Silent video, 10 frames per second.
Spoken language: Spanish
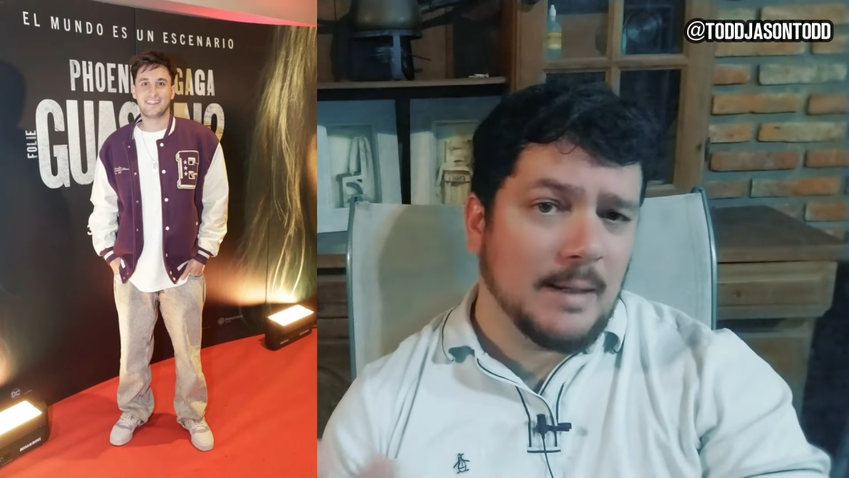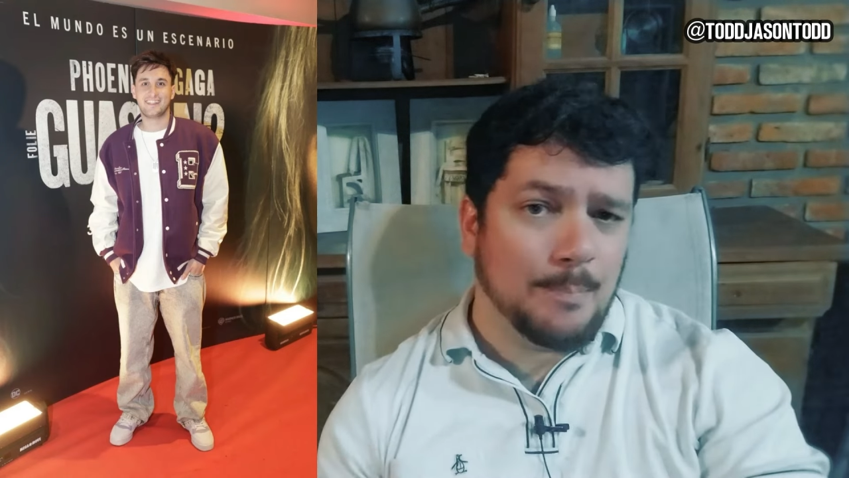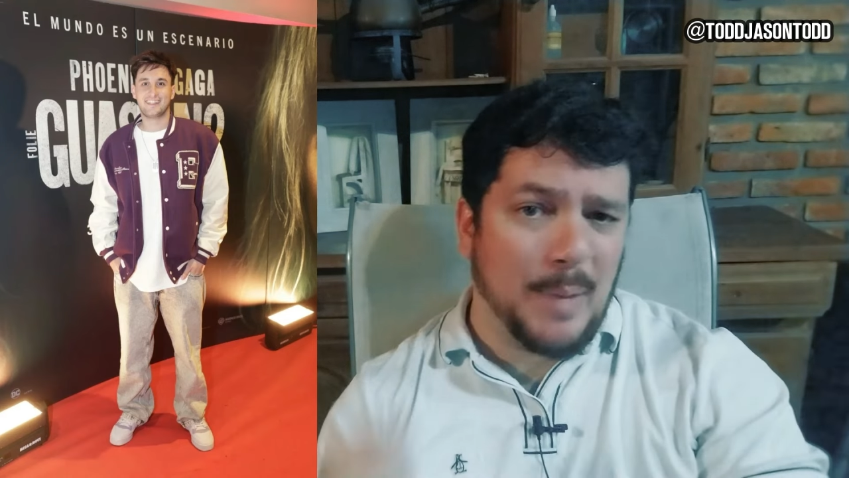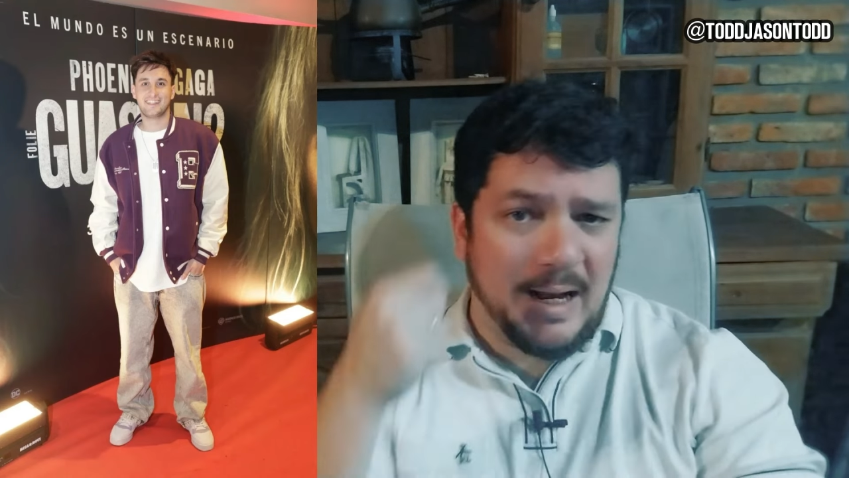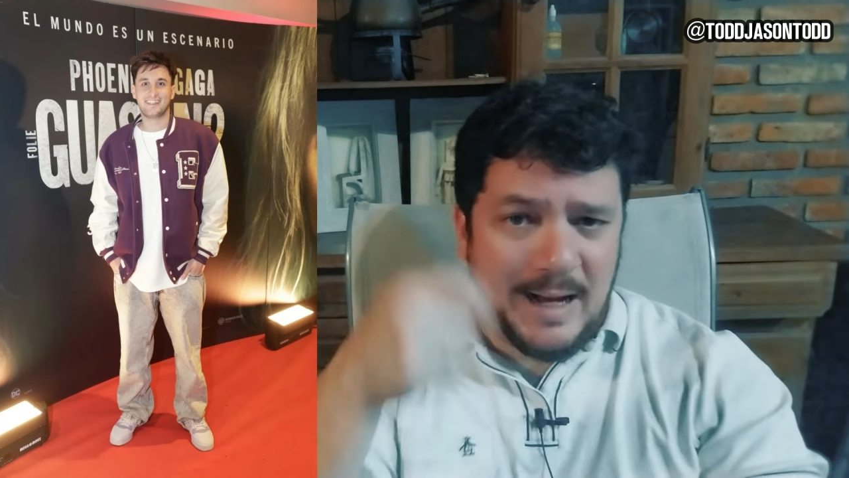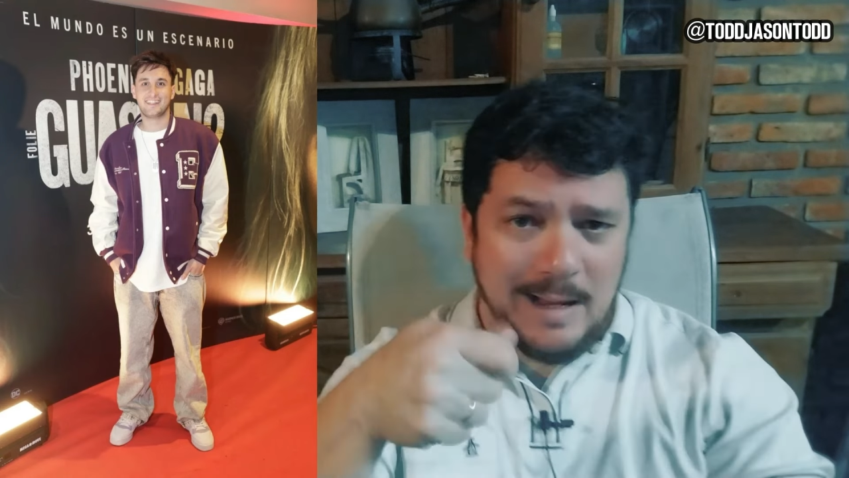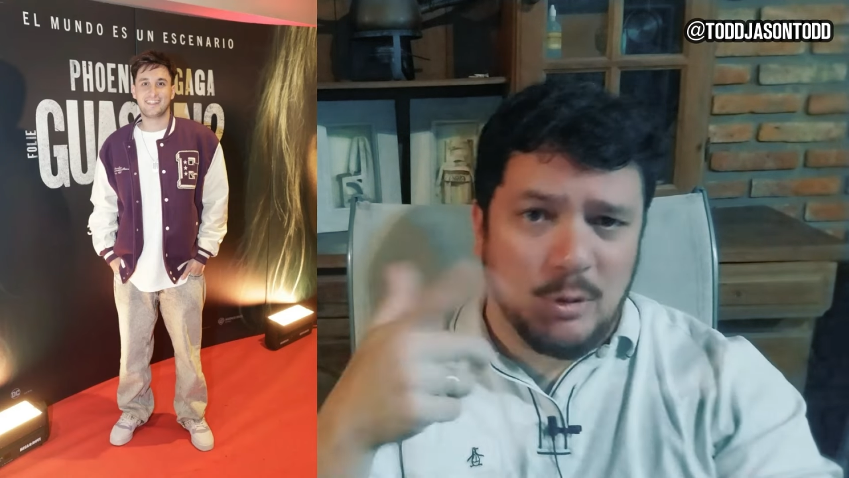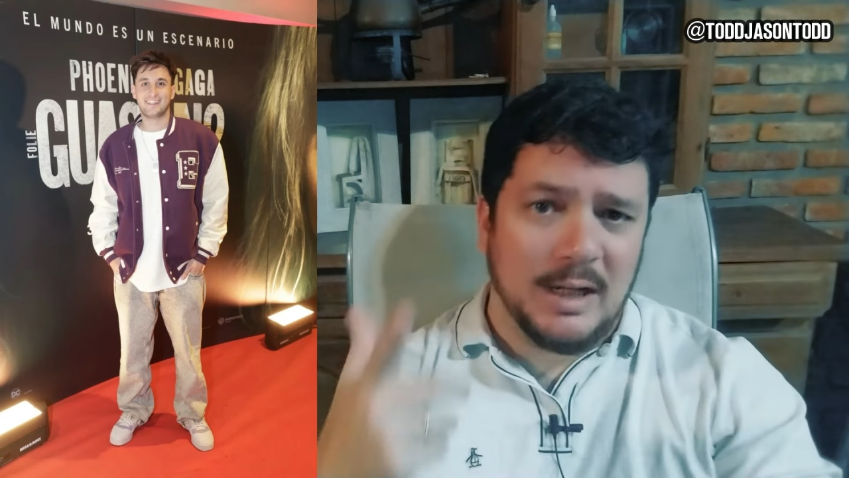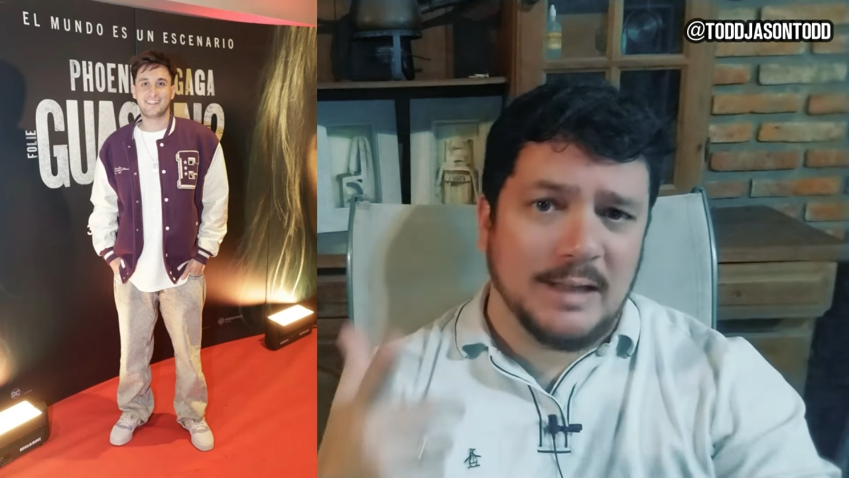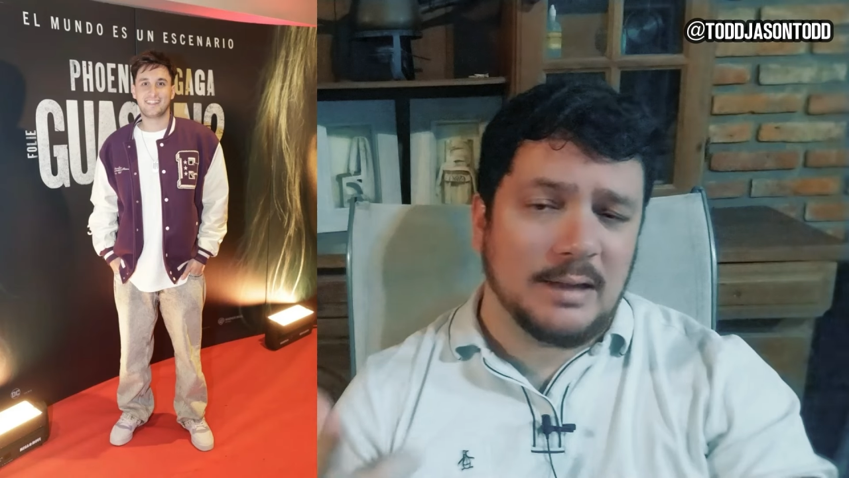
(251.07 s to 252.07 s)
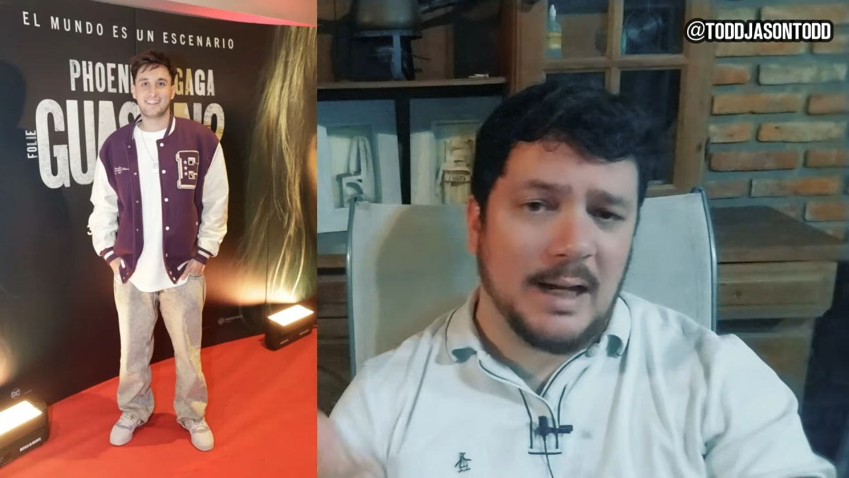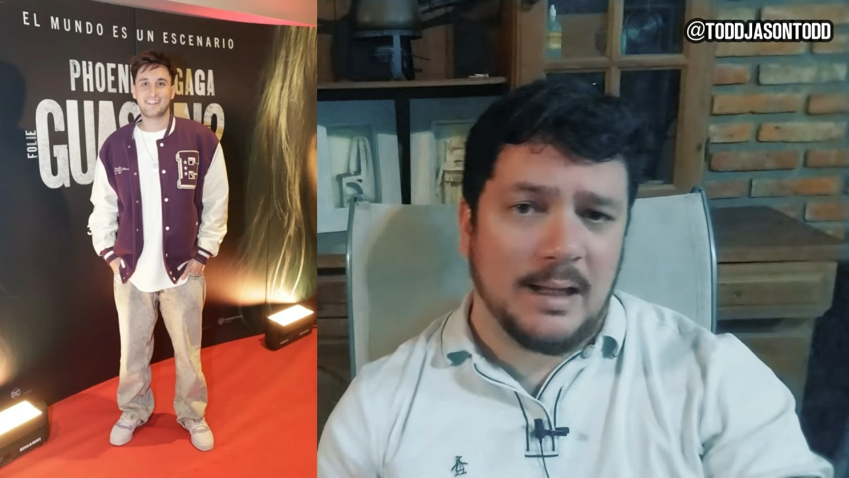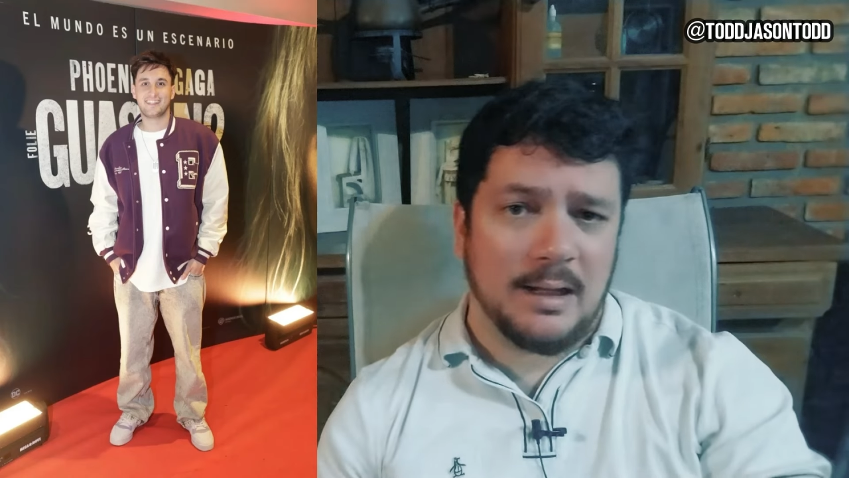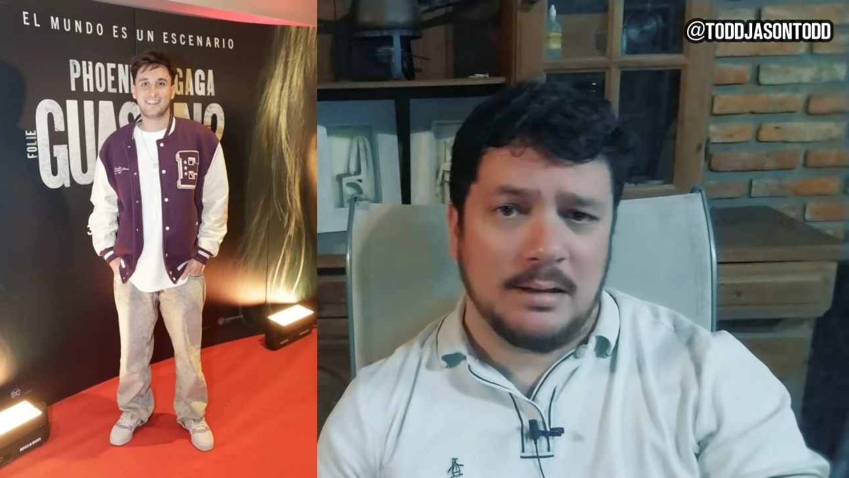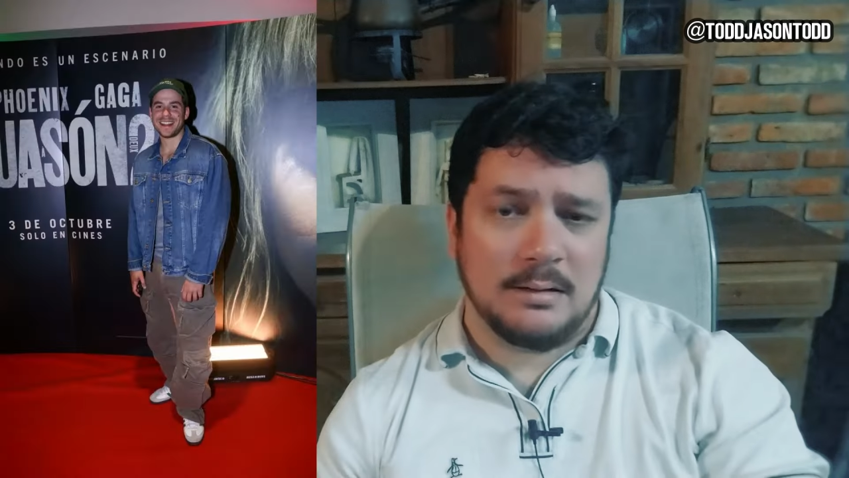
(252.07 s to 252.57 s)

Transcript: pagamos la entrada,